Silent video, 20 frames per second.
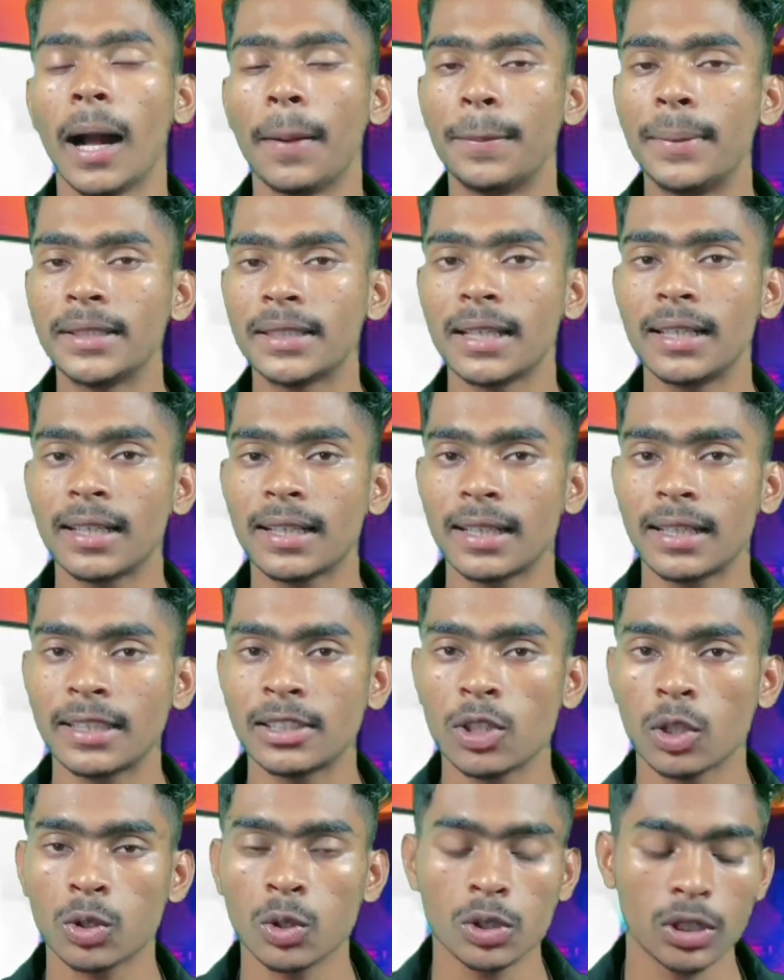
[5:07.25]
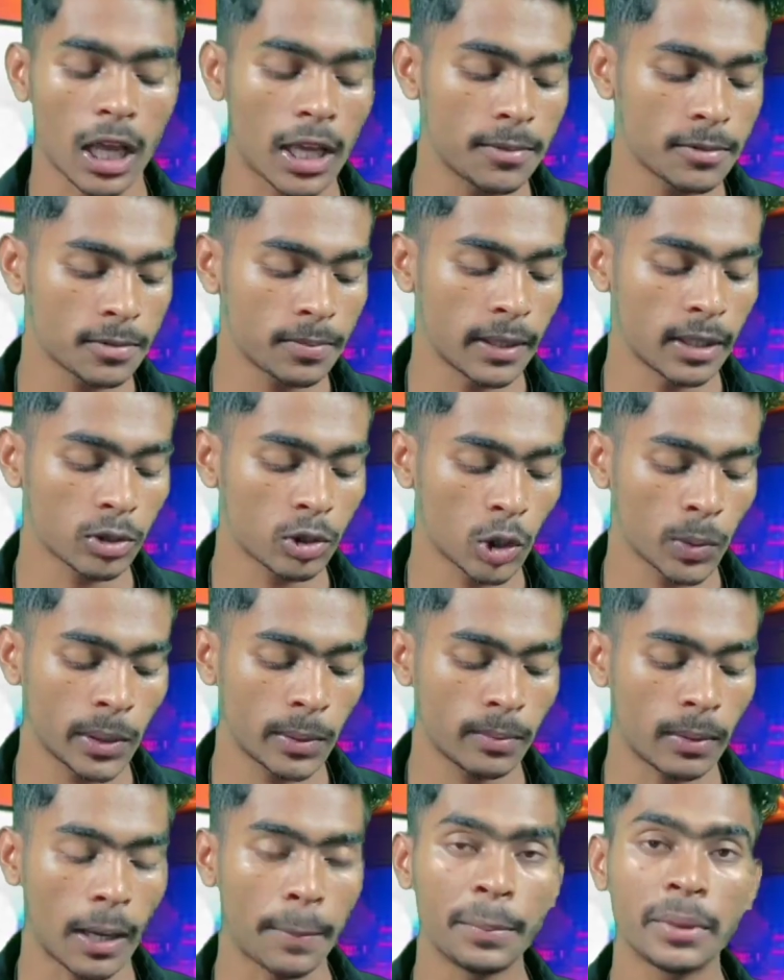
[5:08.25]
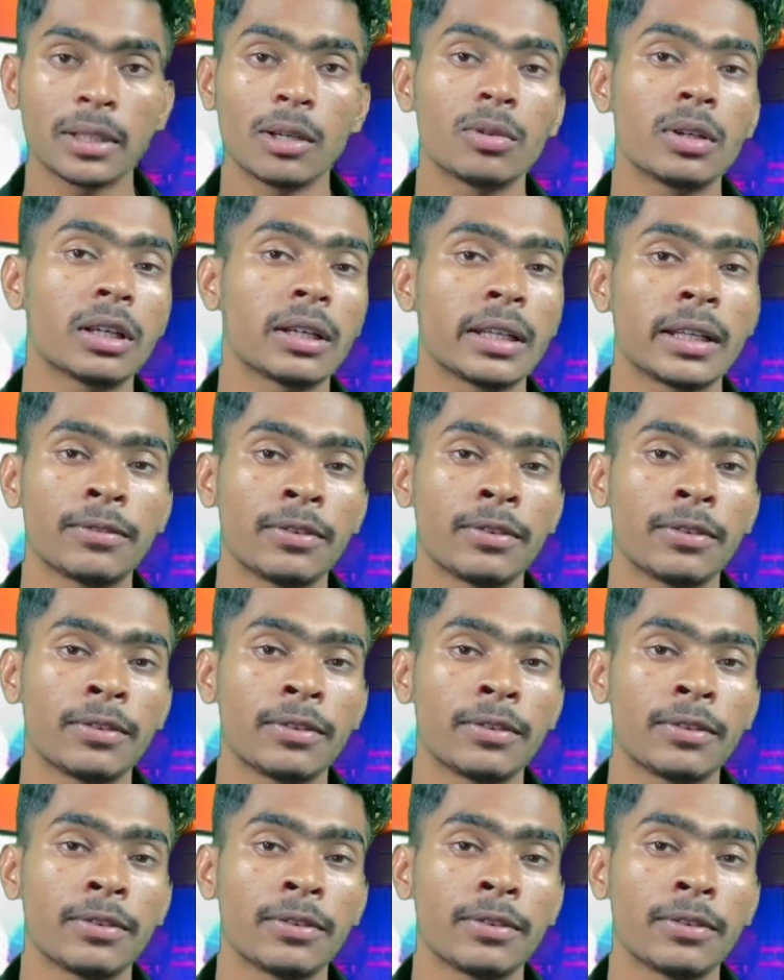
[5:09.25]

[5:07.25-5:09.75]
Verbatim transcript: আপনি চাইলে এখানে যত টাইম স্পেন্ড করবেন বা আপনি কাউকে